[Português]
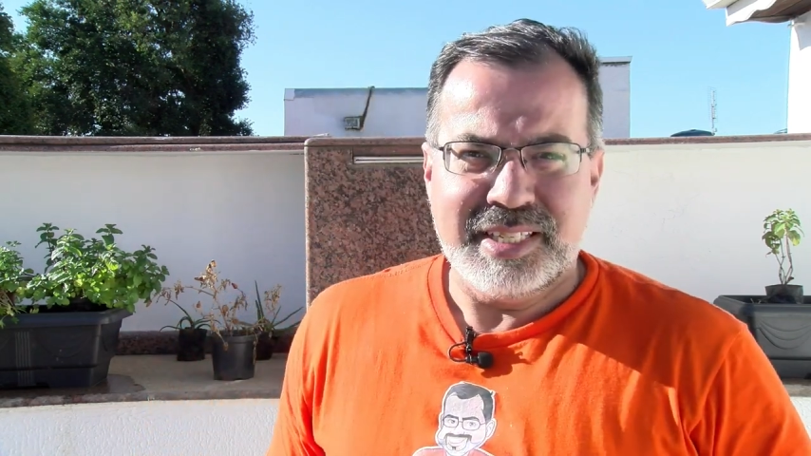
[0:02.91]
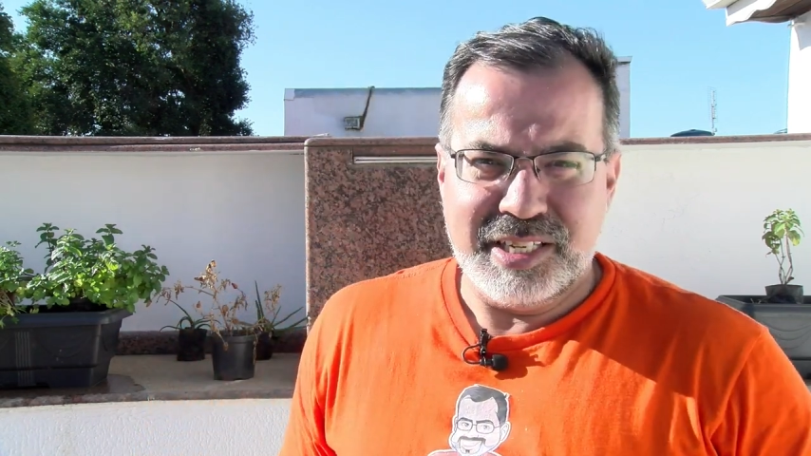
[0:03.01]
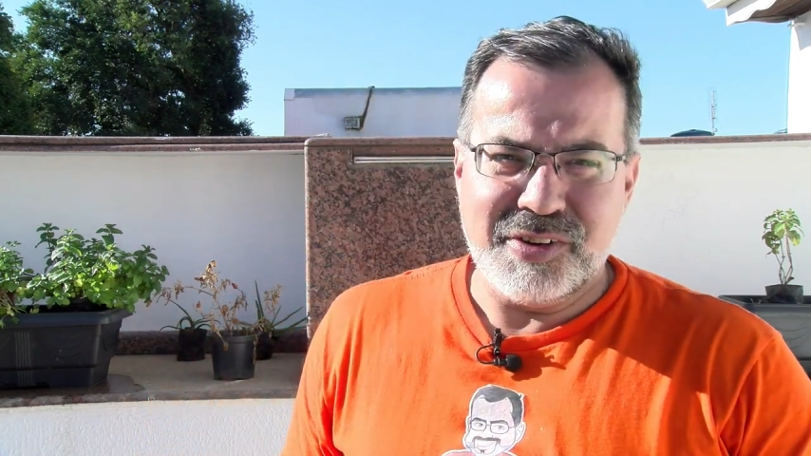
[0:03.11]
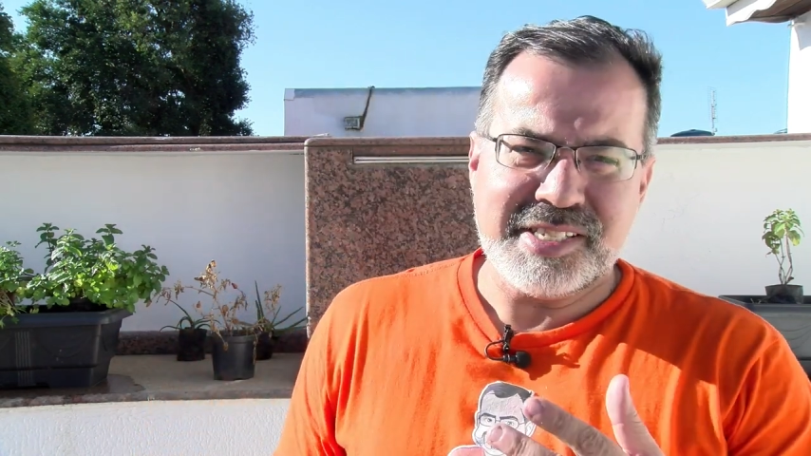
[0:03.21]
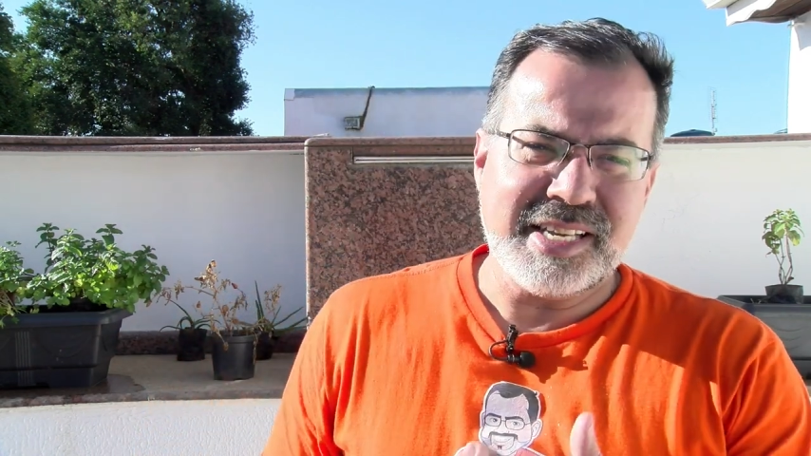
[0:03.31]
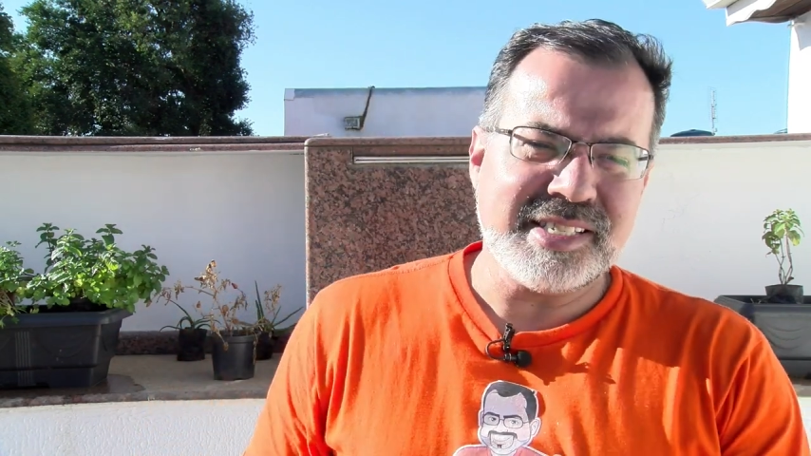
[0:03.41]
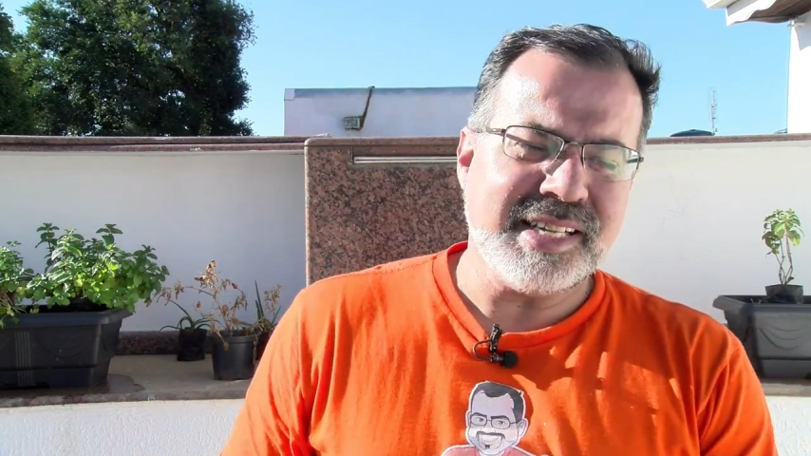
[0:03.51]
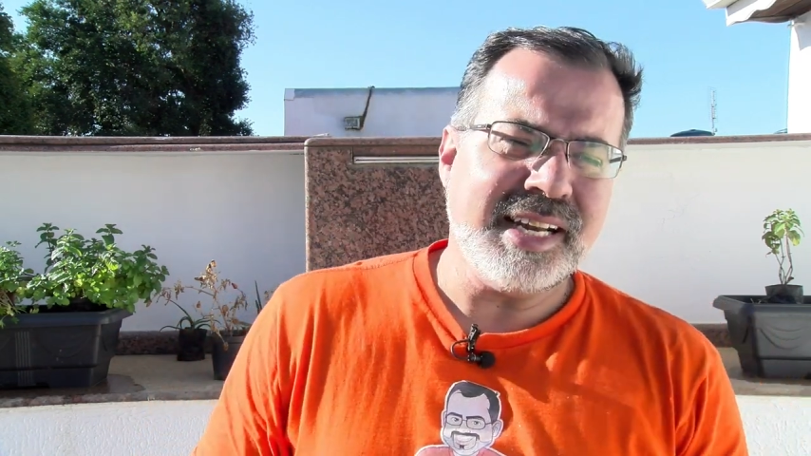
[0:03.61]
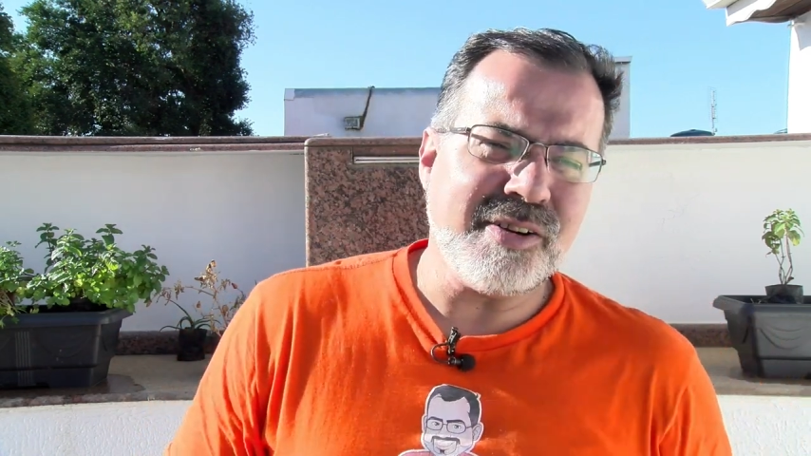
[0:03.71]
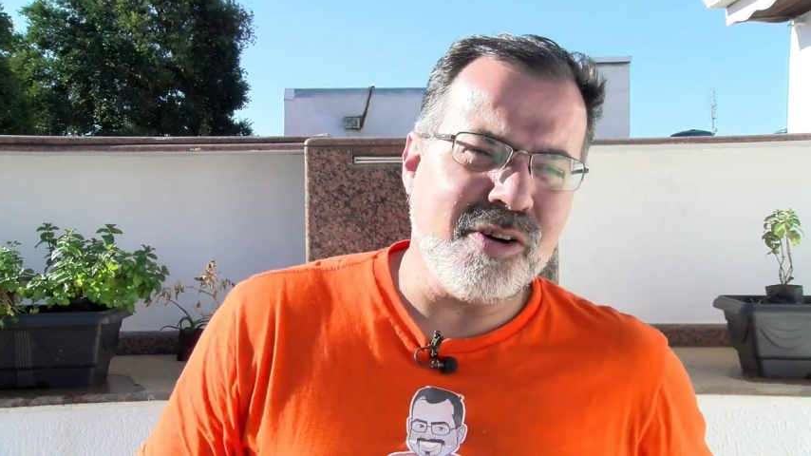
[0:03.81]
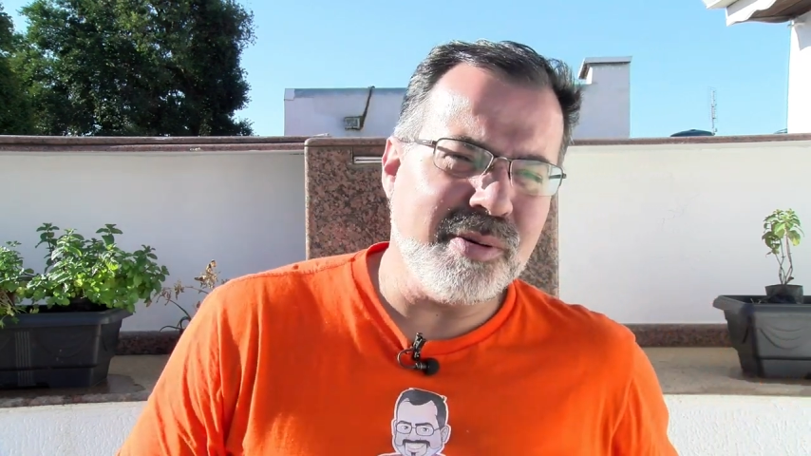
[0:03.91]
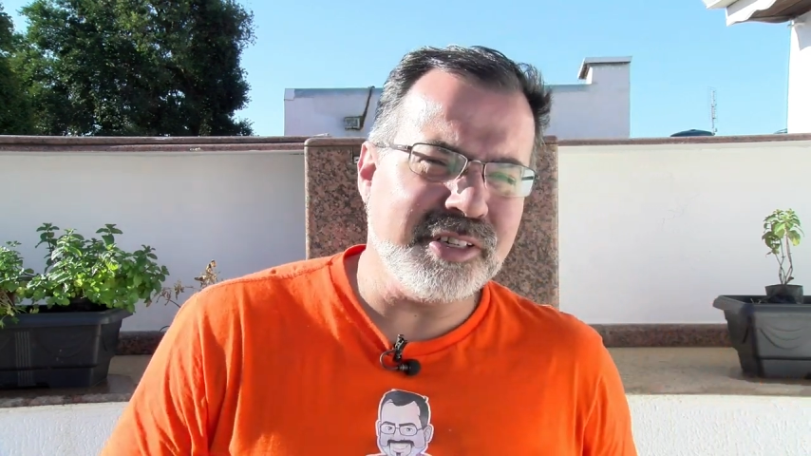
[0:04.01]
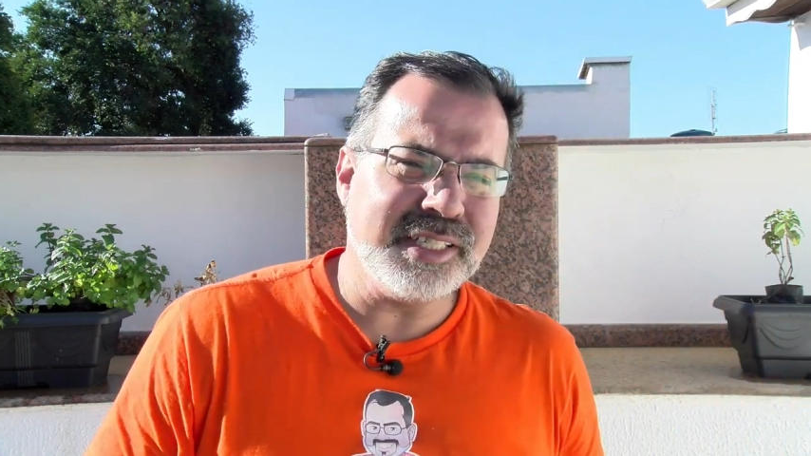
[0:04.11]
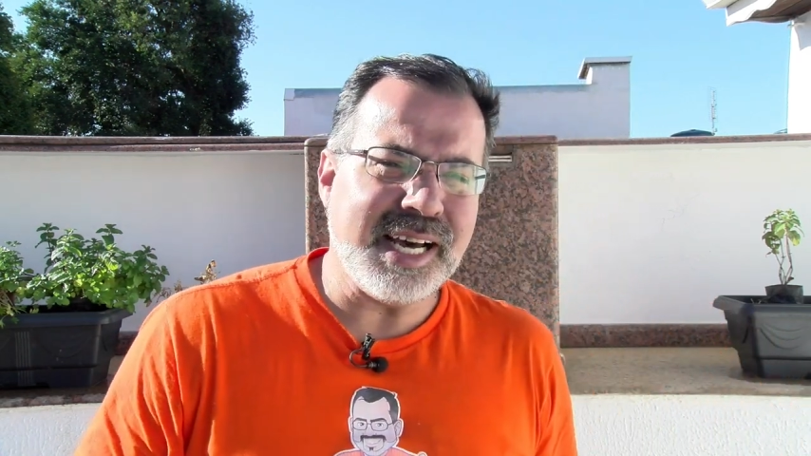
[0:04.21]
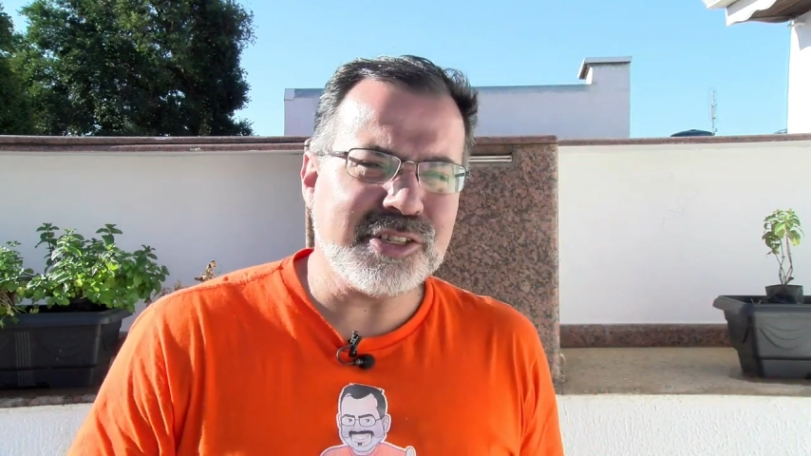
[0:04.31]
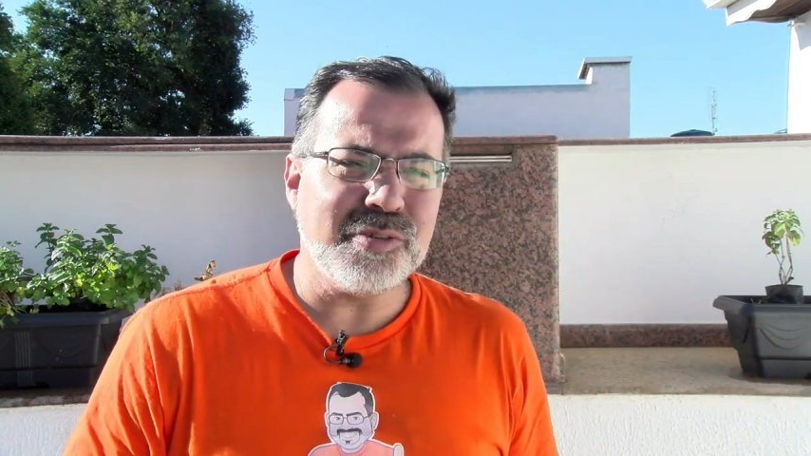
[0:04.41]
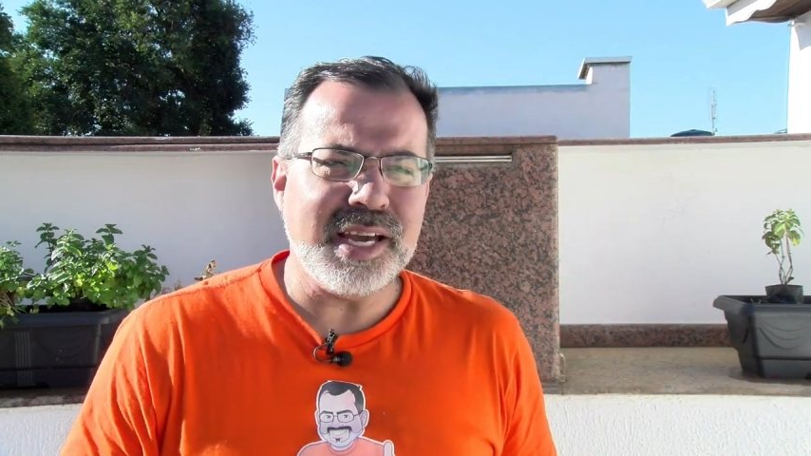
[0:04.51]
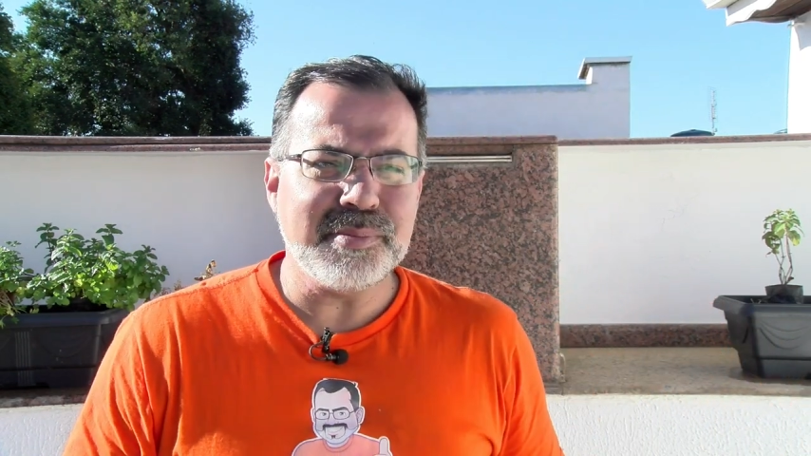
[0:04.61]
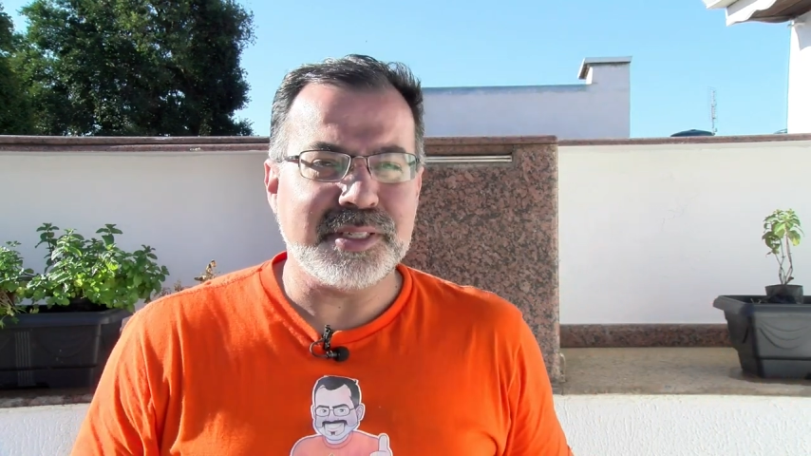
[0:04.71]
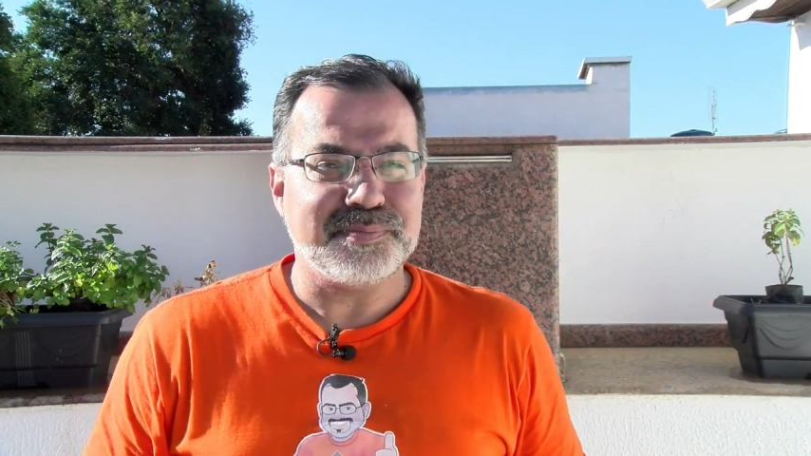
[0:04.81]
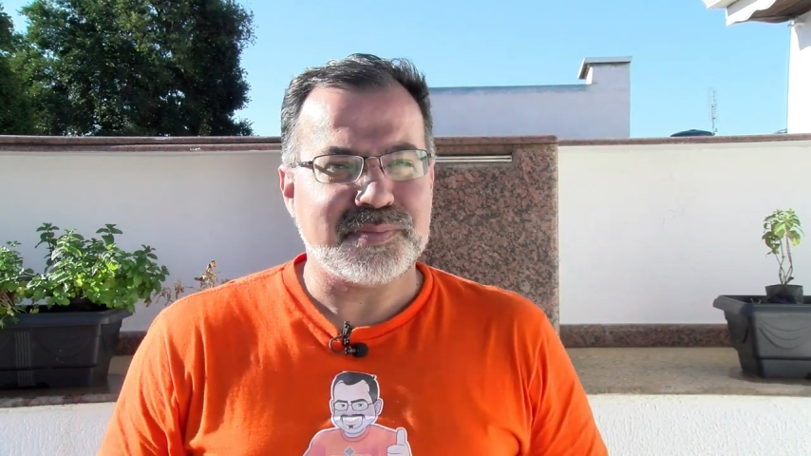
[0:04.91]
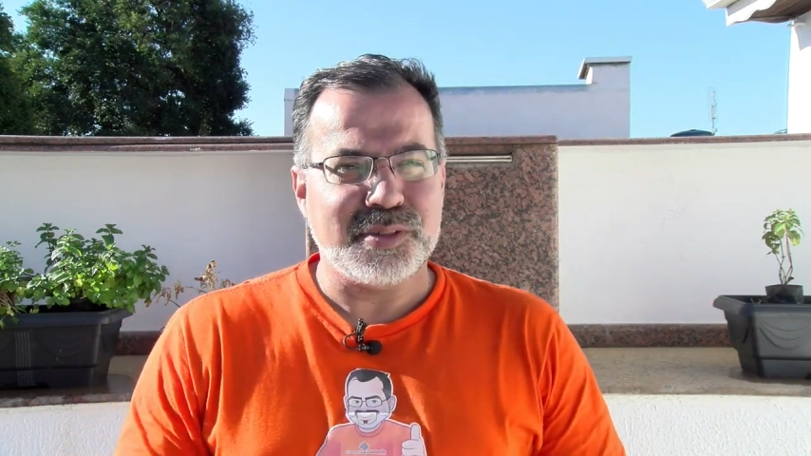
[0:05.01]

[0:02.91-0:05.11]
e você está na comunidade web.